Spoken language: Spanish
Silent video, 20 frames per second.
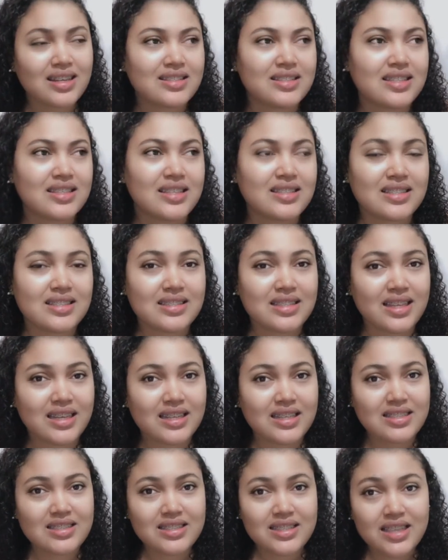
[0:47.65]
las chicas que
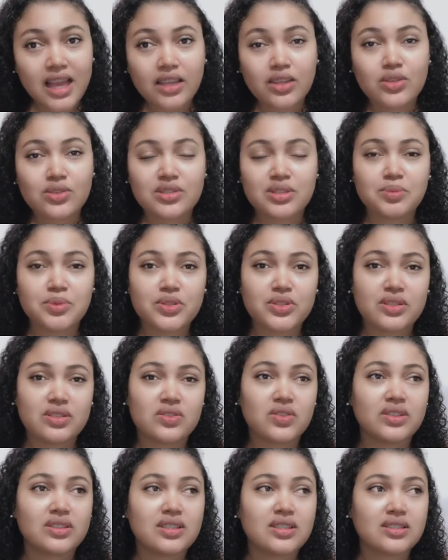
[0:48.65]
están iniciando este
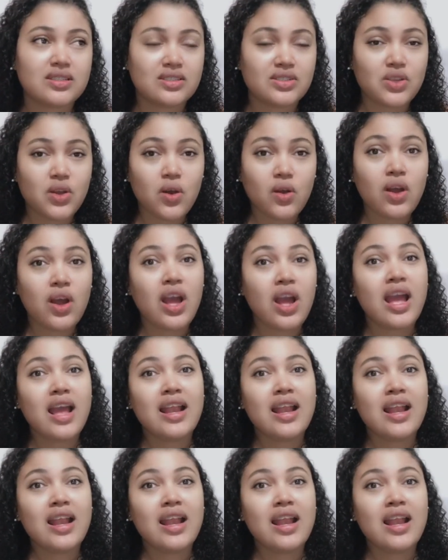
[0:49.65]
proceso de transición,